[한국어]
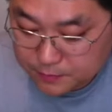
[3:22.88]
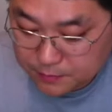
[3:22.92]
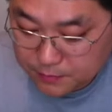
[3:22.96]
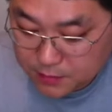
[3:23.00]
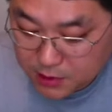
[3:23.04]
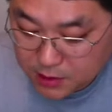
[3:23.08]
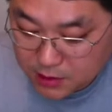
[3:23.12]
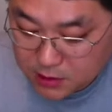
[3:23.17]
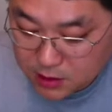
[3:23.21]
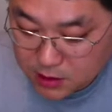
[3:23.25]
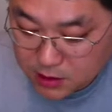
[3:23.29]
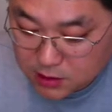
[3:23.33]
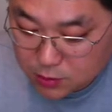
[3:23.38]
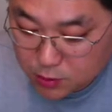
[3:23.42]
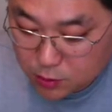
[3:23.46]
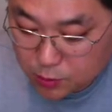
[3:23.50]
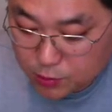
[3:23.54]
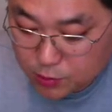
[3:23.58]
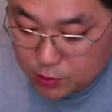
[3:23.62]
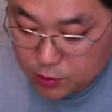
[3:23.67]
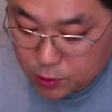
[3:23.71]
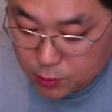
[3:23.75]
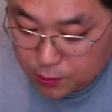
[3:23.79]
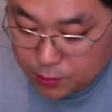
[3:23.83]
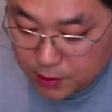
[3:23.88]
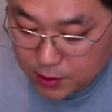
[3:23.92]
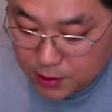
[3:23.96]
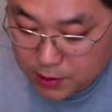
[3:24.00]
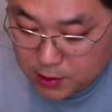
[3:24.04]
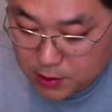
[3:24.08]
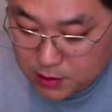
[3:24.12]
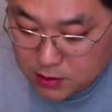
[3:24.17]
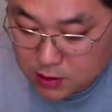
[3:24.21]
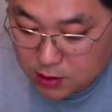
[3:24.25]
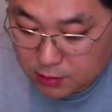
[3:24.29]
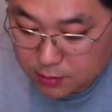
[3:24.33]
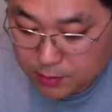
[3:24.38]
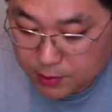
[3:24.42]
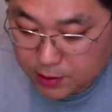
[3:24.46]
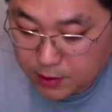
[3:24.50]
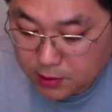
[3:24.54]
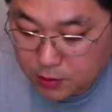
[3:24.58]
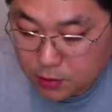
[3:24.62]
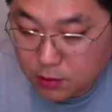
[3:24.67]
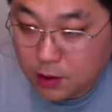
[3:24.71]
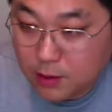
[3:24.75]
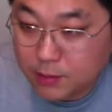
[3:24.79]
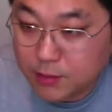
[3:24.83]
145불 곱하기 2 8
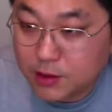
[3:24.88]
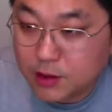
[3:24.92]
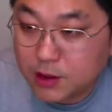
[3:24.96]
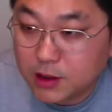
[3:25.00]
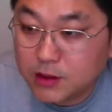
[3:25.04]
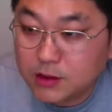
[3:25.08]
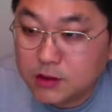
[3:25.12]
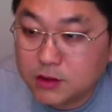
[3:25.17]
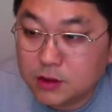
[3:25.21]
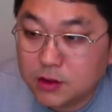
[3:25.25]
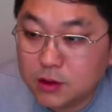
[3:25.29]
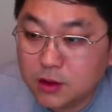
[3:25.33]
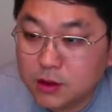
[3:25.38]
5 하면 되겠죠.